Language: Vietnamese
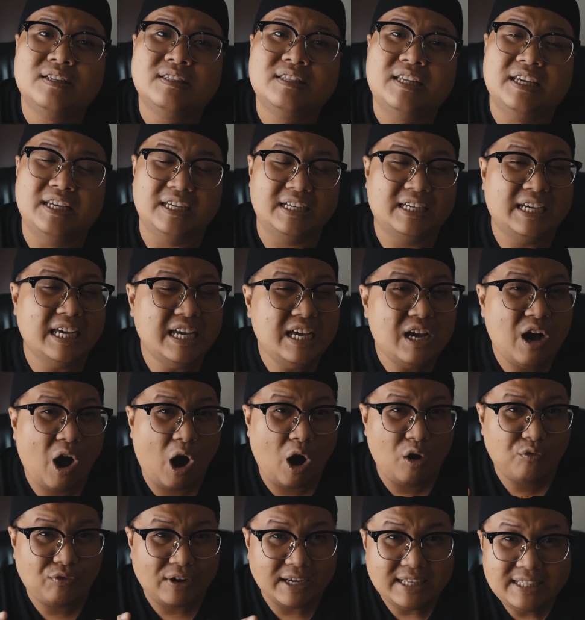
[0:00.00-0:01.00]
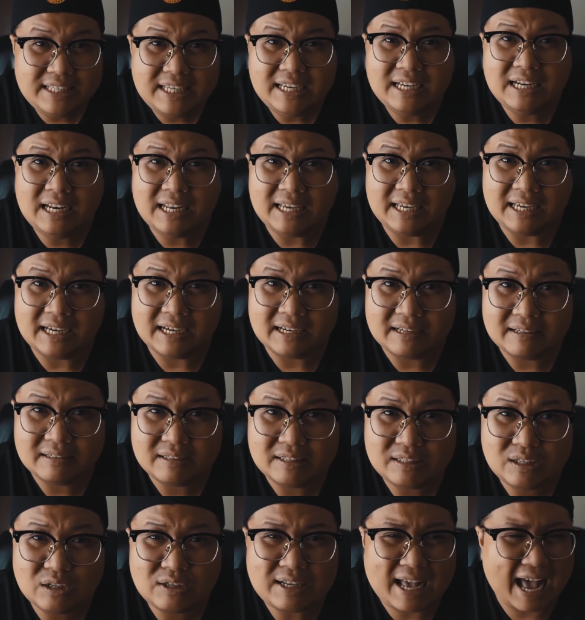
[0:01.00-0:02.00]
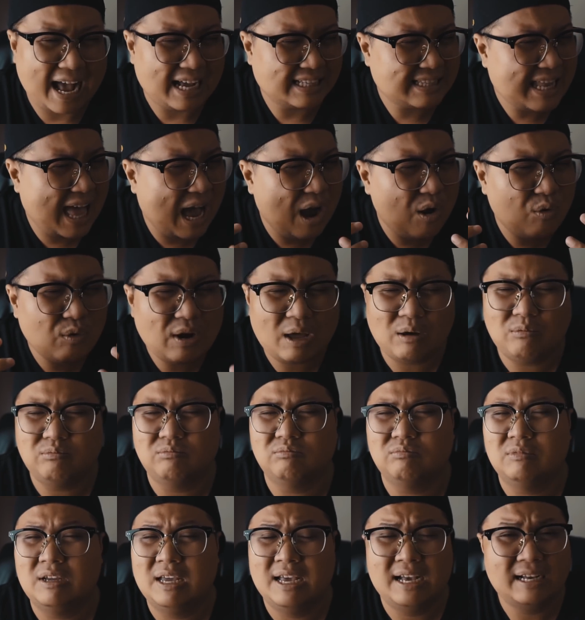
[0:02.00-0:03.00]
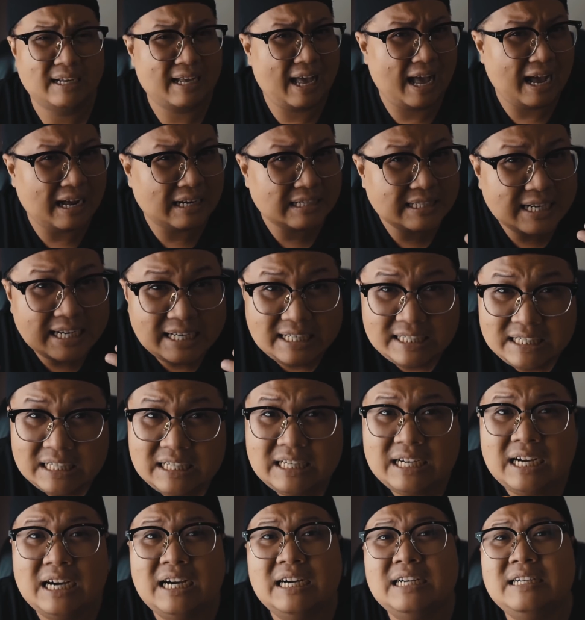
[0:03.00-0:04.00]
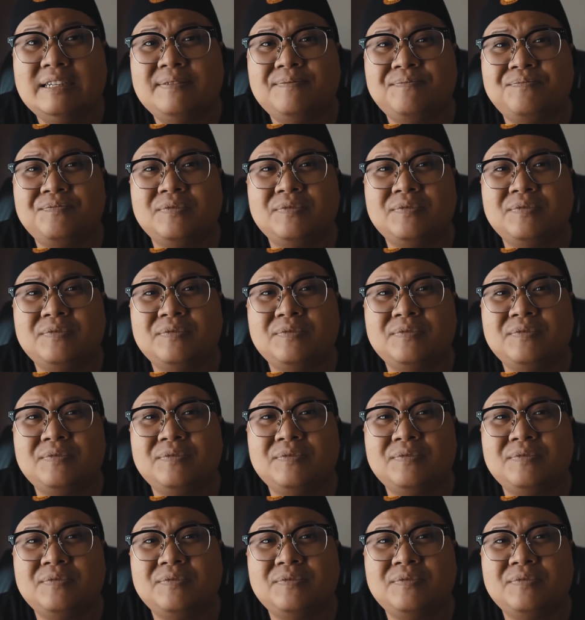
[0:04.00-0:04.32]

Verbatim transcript: thì khi họ phải chia lìa nó càng đau lòng càng rây rứt hơn